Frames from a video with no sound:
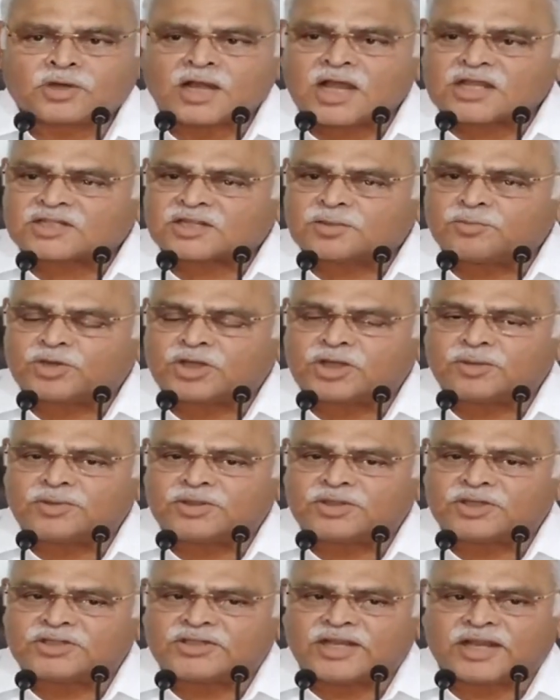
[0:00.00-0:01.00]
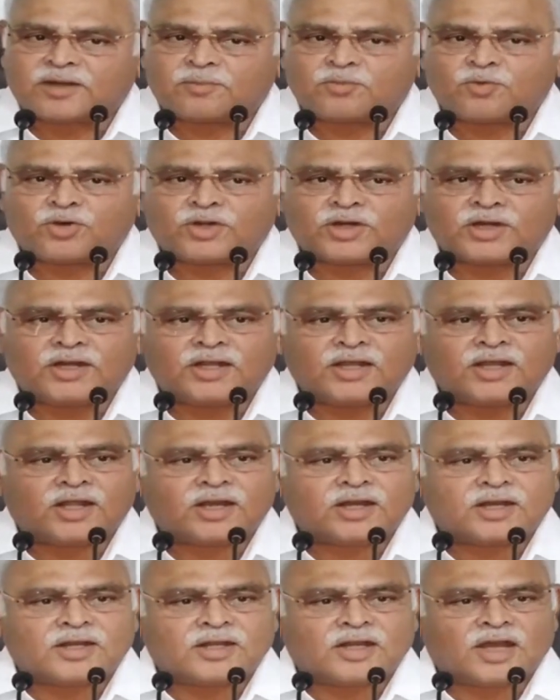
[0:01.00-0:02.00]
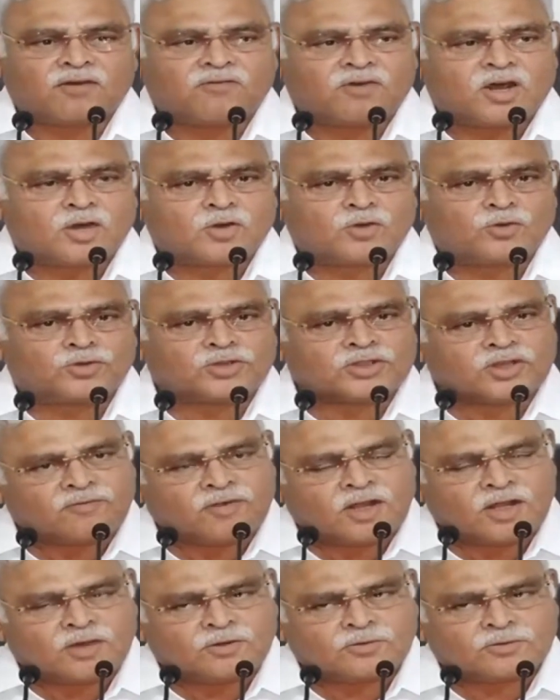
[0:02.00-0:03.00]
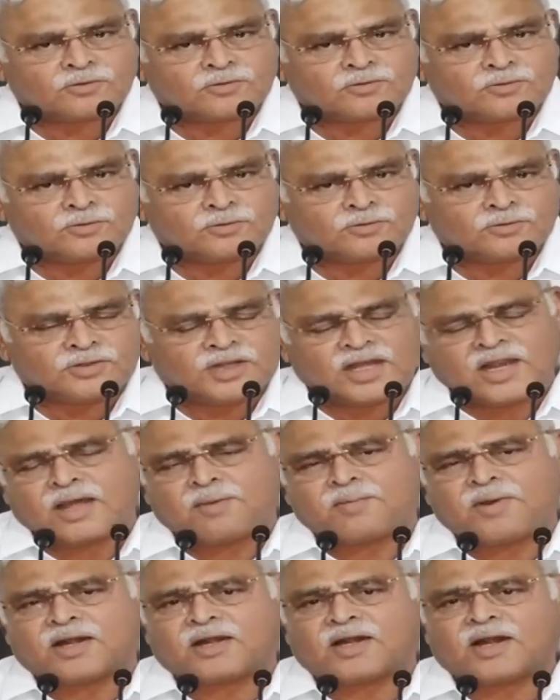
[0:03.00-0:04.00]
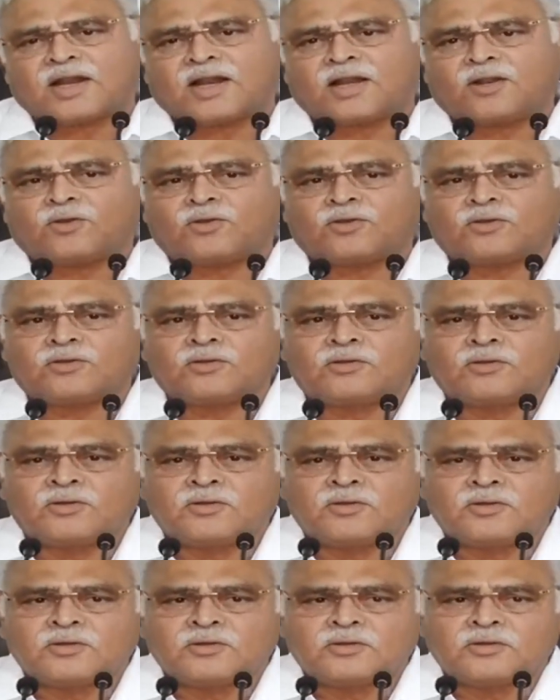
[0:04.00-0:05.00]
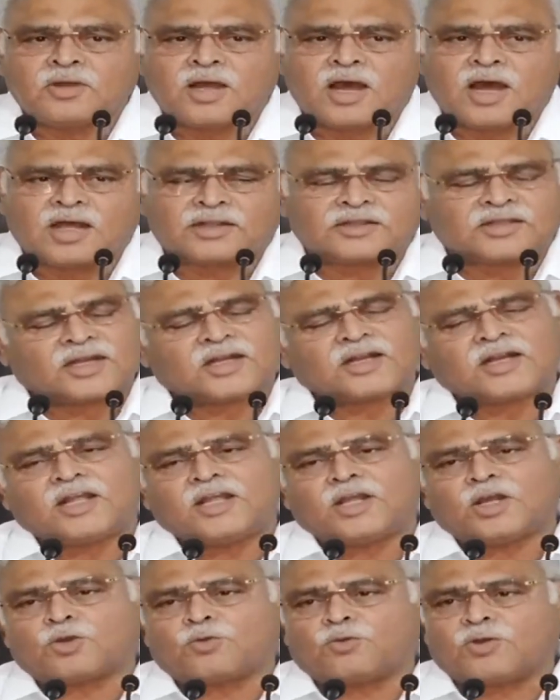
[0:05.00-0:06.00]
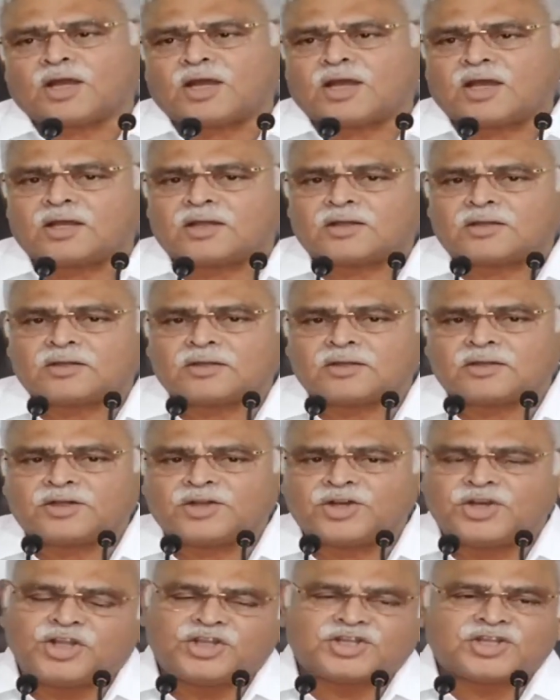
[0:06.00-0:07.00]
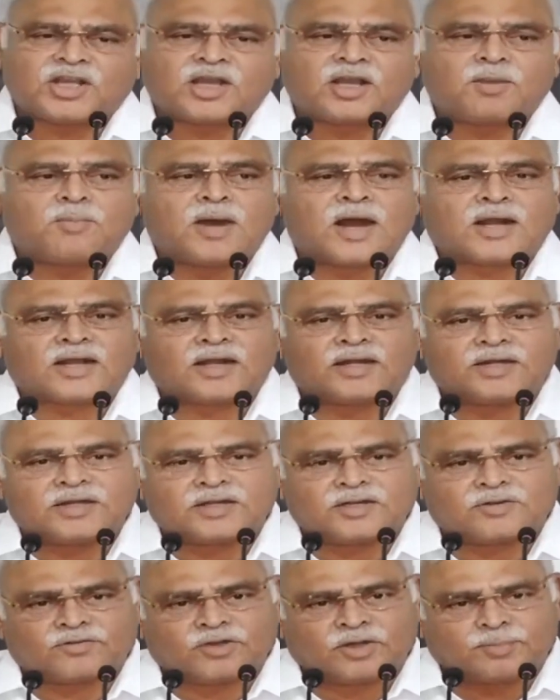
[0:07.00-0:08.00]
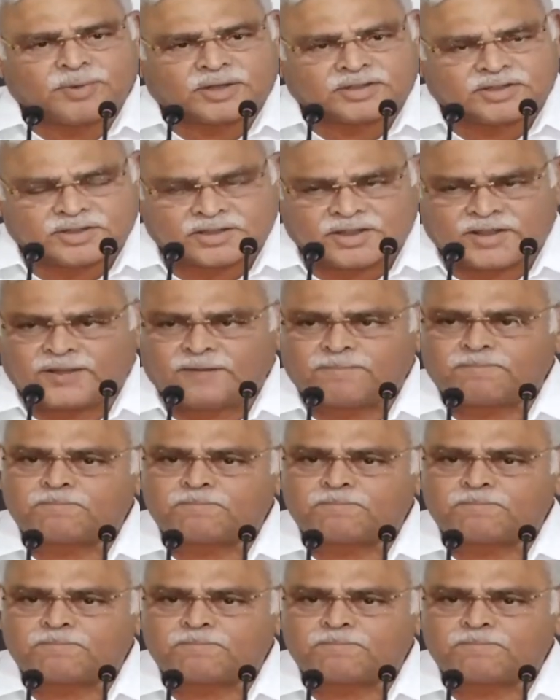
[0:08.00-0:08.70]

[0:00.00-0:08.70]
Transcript: రాష్ట్ర ముఖ్యమంత్రి జగన్మోహన్ రెడ్డి గారిని అవాకులు చవాలు ఎలా మాట్లాడాలో అంతకన్నా ఎక్కువగా నీచంగా మాట్లాడేటటువంటి పద్ధతి